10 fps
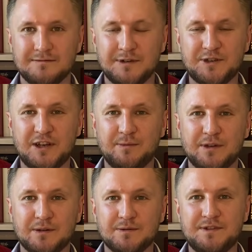
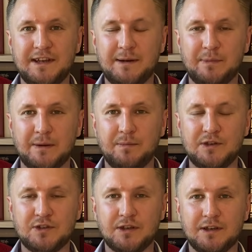Уважаемые друзья,
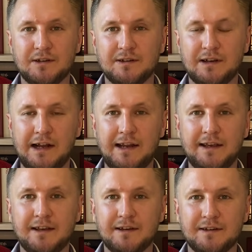подписчики,
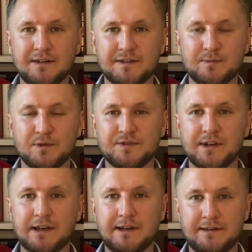коллеги,
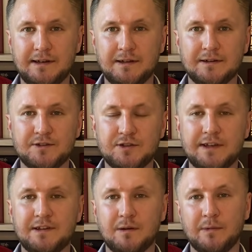спонсоры канала,
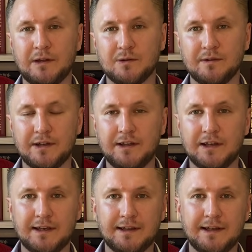читатели моей новой
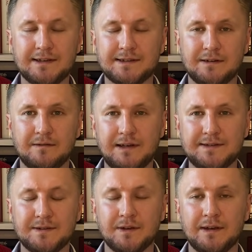книги «Китайская
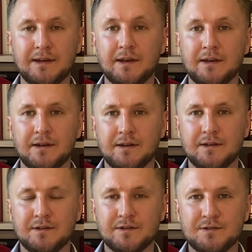власть».
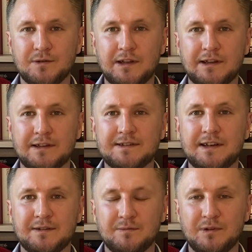Сто лет
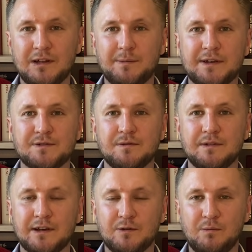назад была
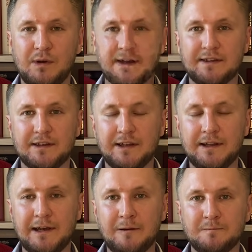образована Компартия
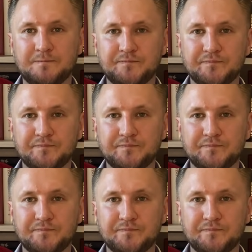Китая.